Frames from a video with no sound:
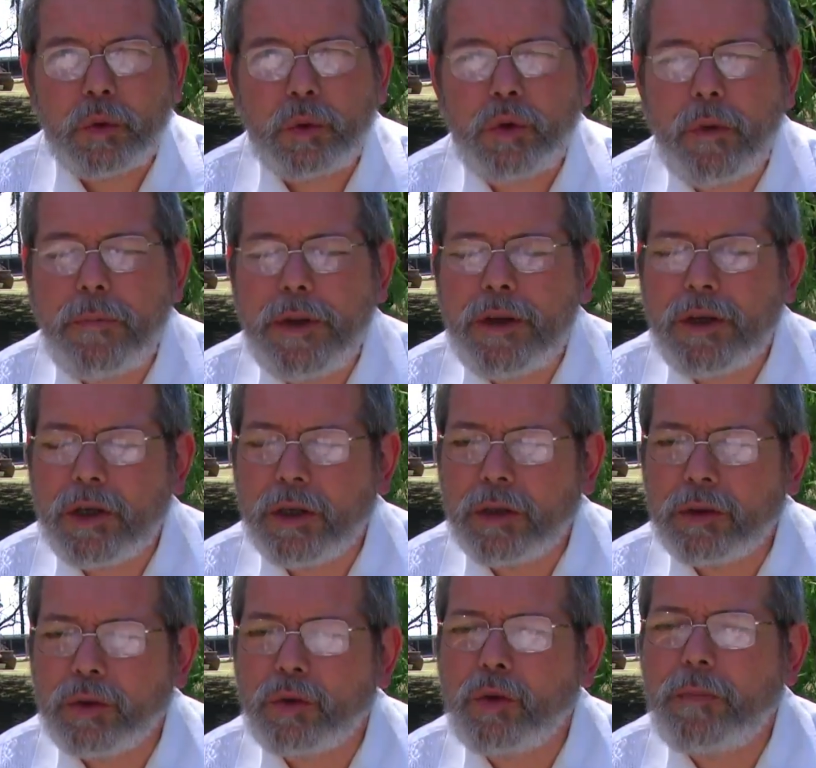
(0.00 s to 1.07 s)
su
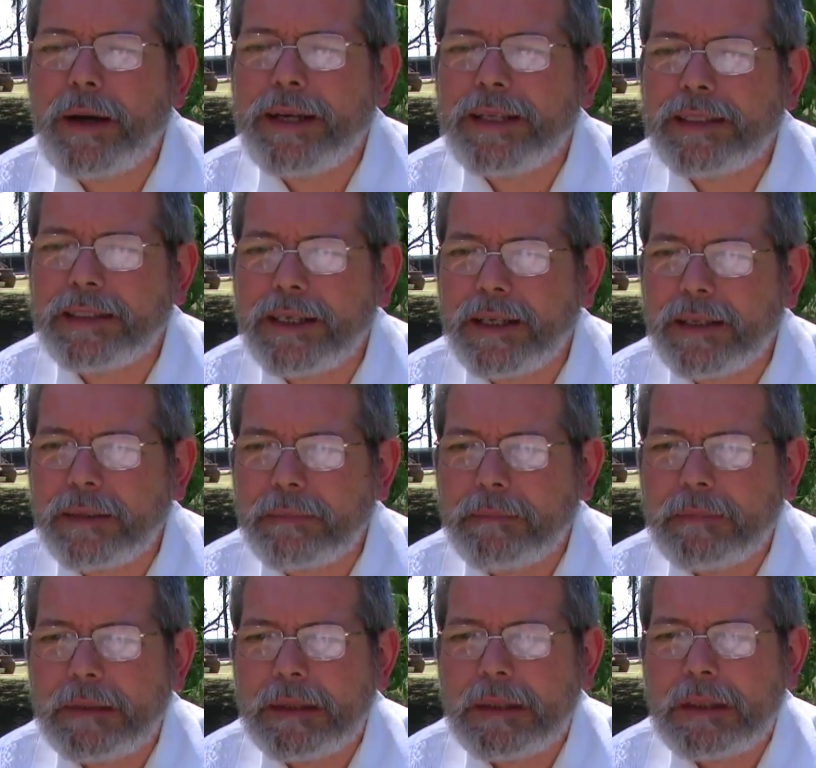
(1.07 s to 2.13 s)
opinión, su parecer
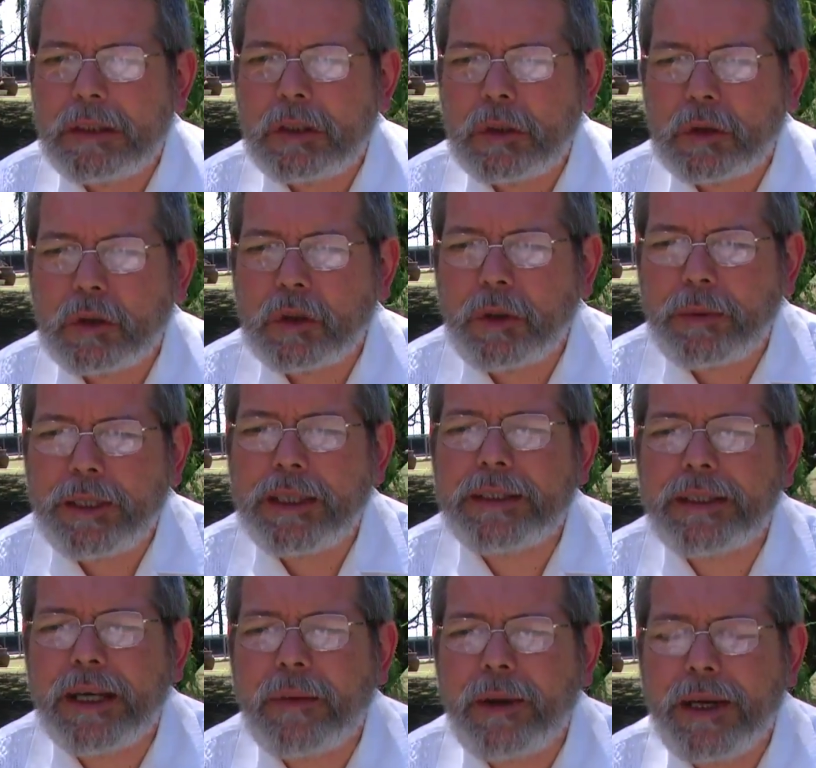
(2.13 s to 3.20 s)
sobre
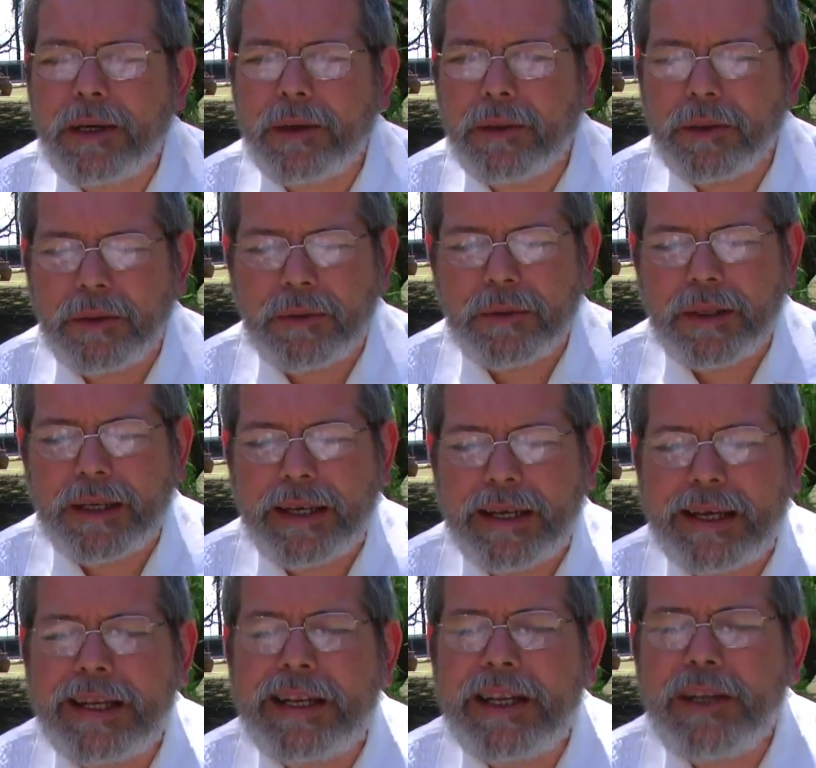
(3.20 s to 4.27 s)
el trabajo
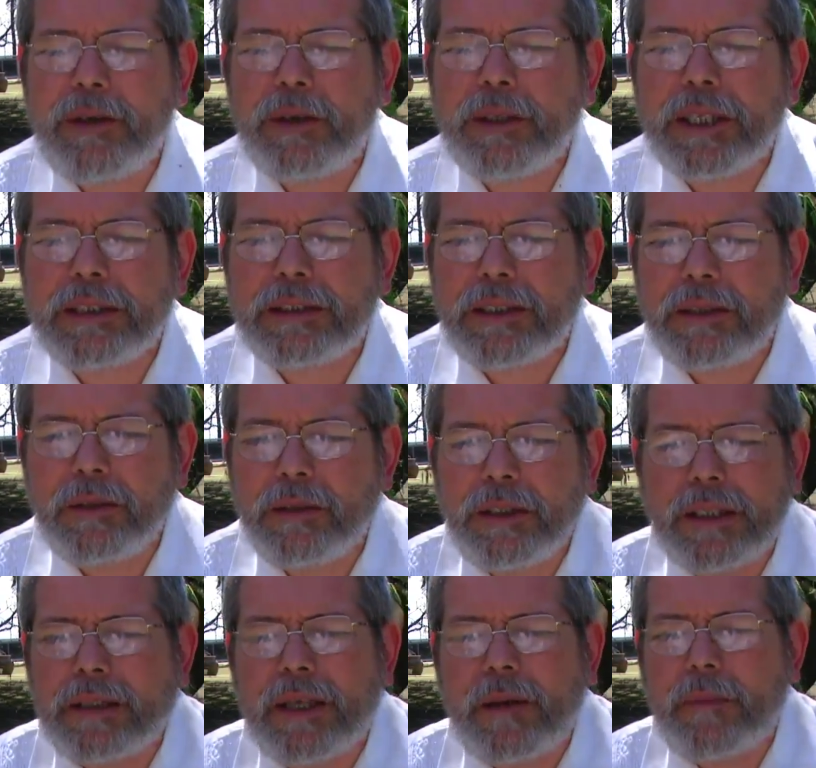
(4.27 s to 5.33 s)
que el niño está haciendo en
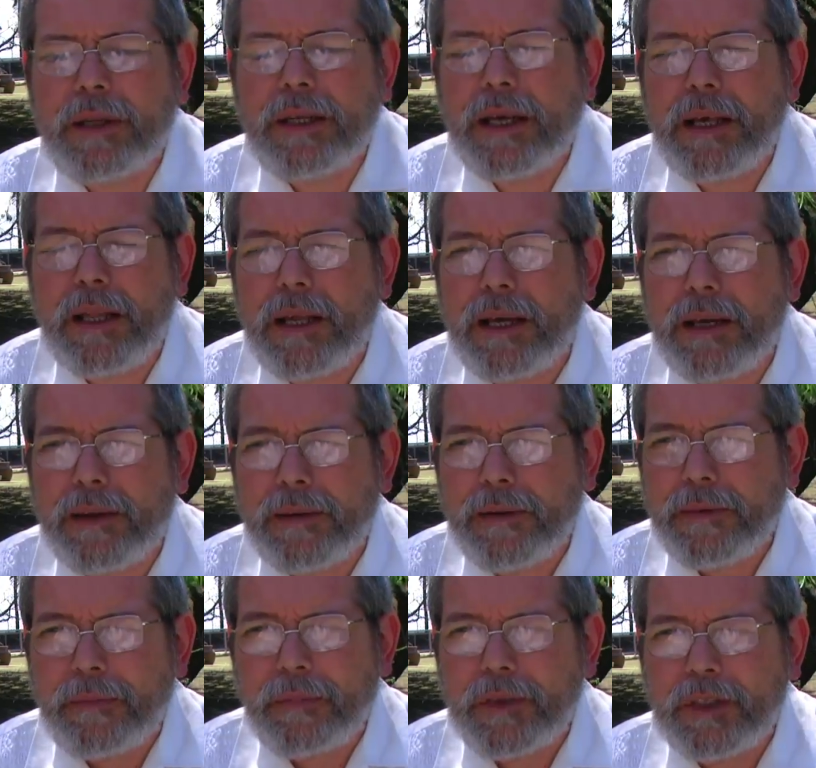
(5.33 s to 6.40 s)
determinada
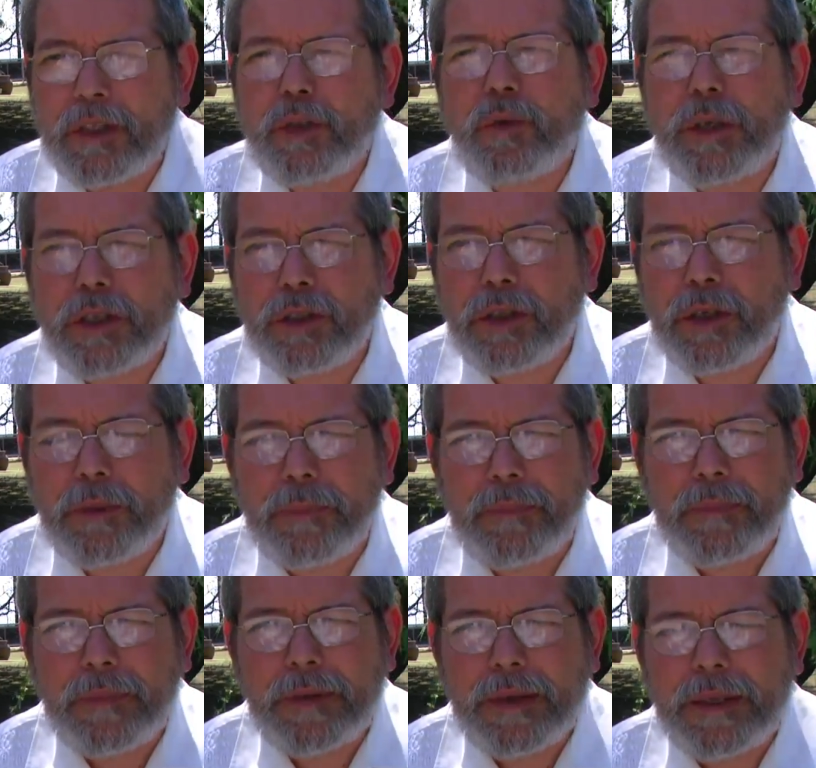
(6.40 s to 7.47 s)
situación,
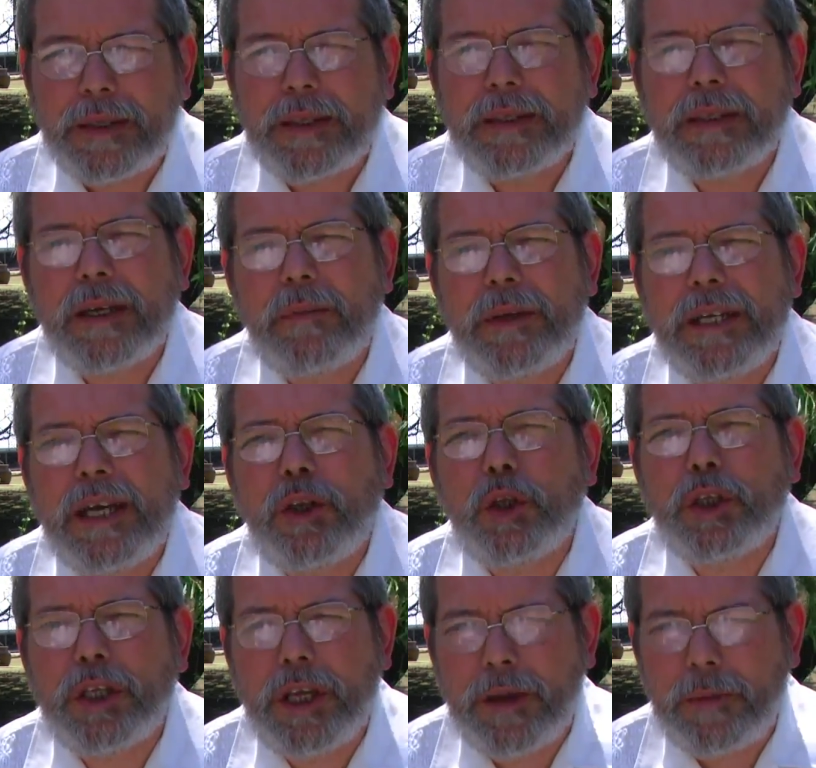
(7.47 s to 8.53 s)
en
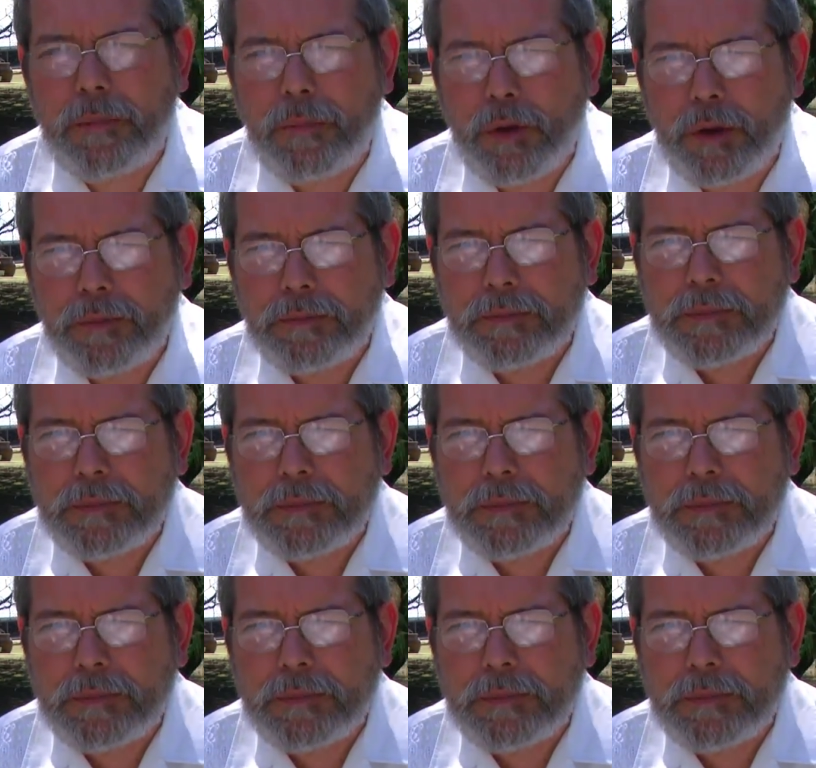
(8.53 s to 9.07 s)
determinado tiempo.